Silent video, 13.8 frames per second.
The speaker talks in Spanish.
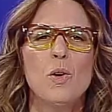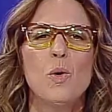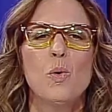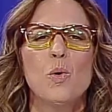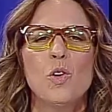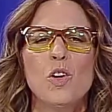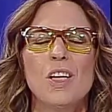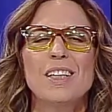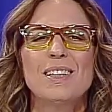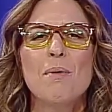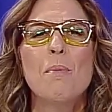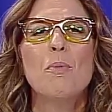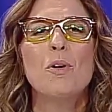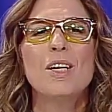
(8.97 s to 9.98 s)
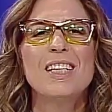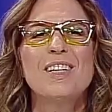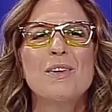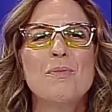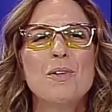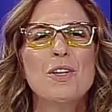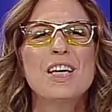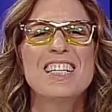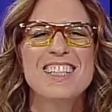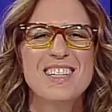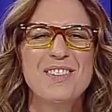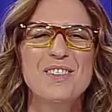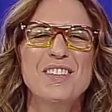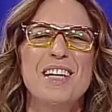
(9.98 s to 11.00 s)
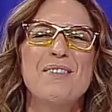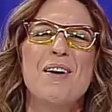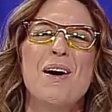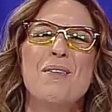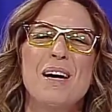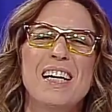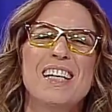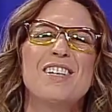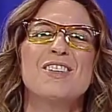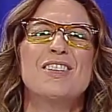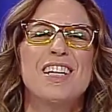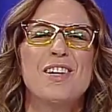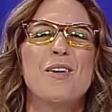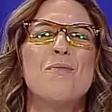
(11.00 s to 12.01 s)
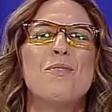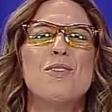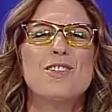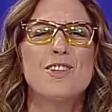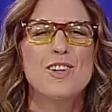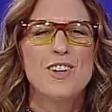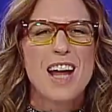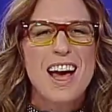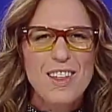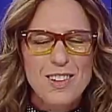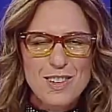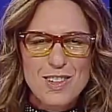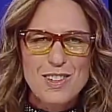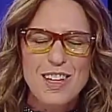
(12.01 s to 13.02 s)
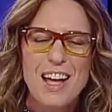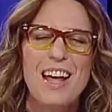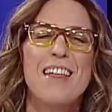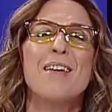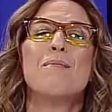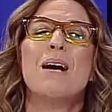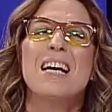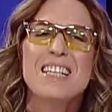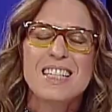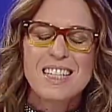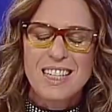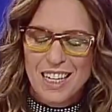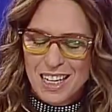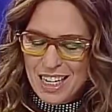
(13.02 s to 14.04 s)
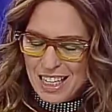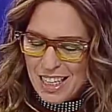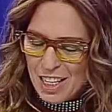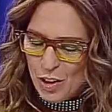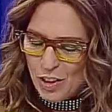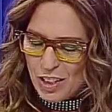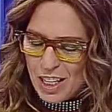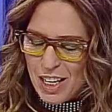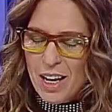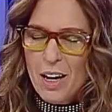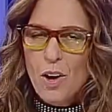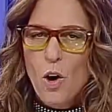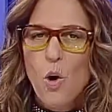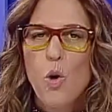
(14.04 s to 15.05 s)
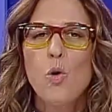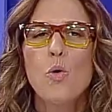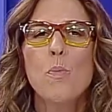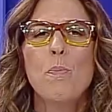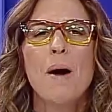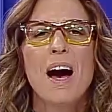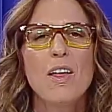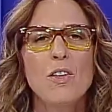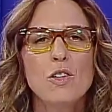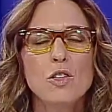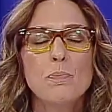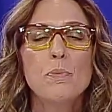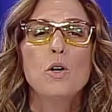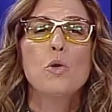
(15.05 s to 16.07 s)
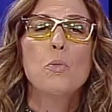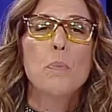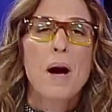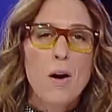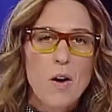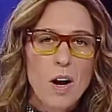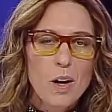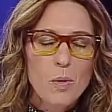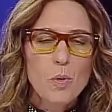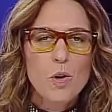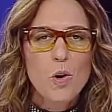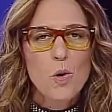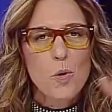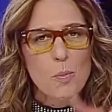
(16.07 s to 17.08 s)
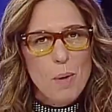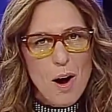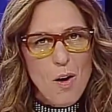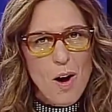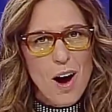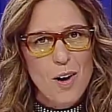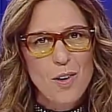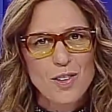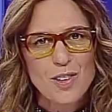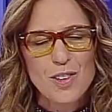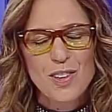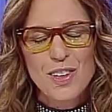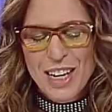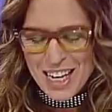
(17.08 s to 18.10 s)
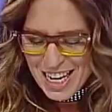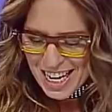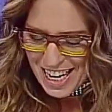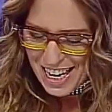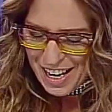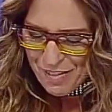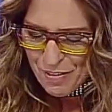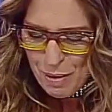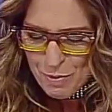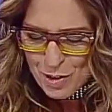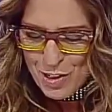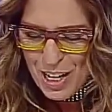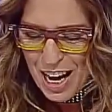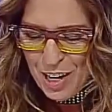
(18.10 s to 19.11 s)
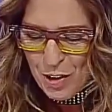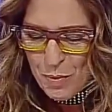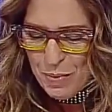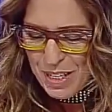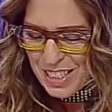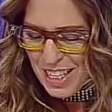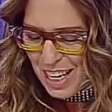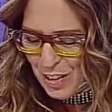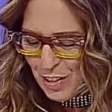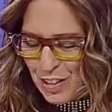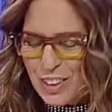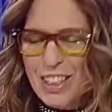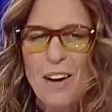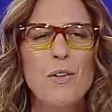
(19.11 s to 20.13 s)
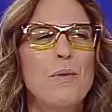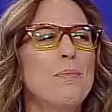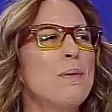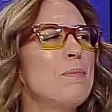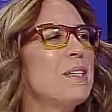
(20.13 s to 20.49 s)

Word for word: se nos ocurrió que el tema político podía ser un tema además que nos tiene convulsionados, además que nos tiene ocupados, preocupados algunos, ocupados a otros. Eh, vamos a conversar con Davon